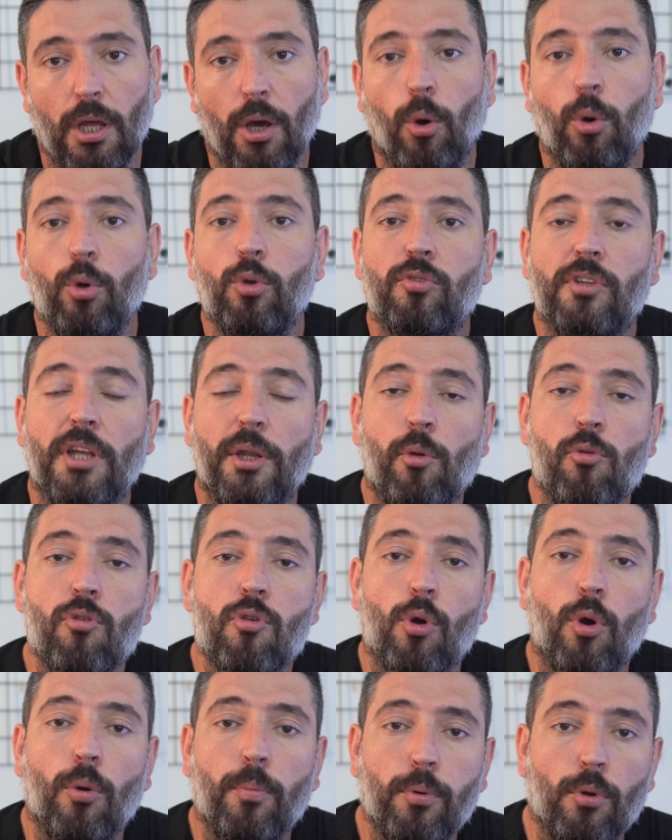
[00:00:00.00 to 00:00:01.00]
O yüzden
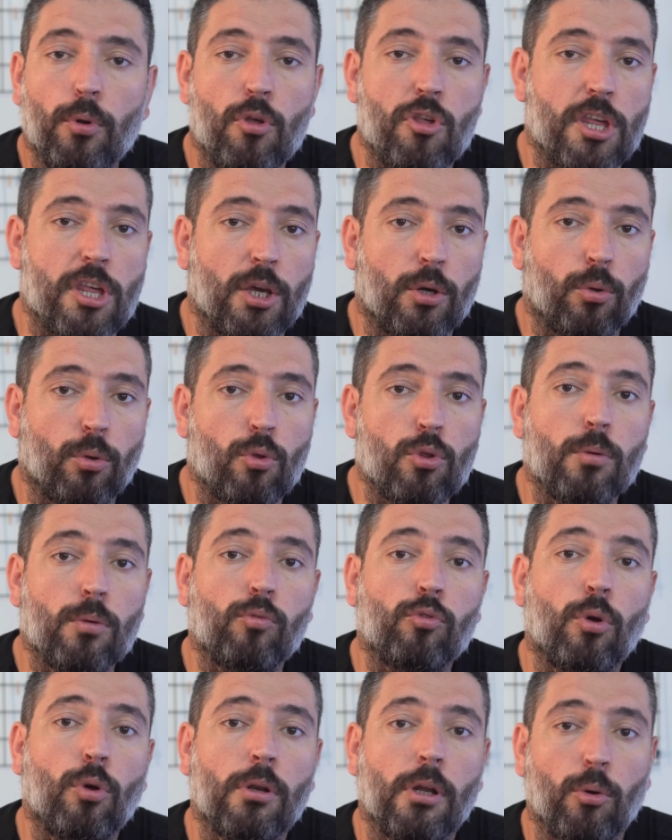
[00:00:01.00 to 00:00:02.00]
önce o projeyi konuşup
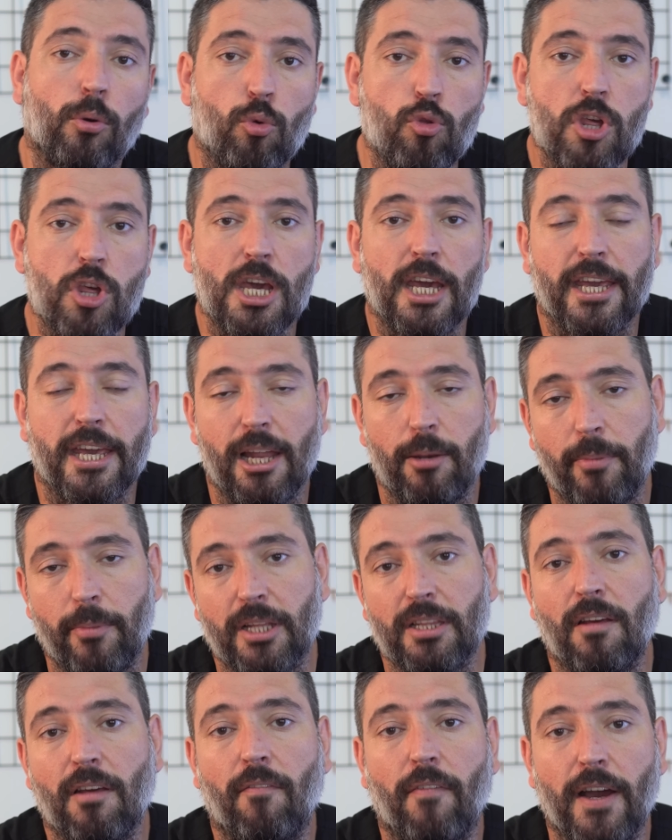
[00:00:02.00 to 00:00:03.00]
sonra uçaya
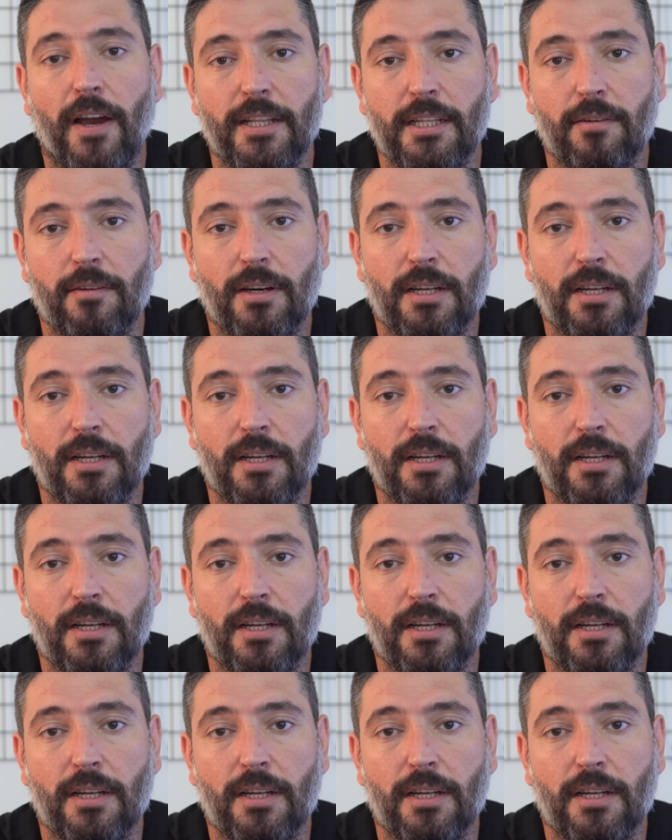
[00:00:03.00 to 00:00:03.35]
gelmekte fayda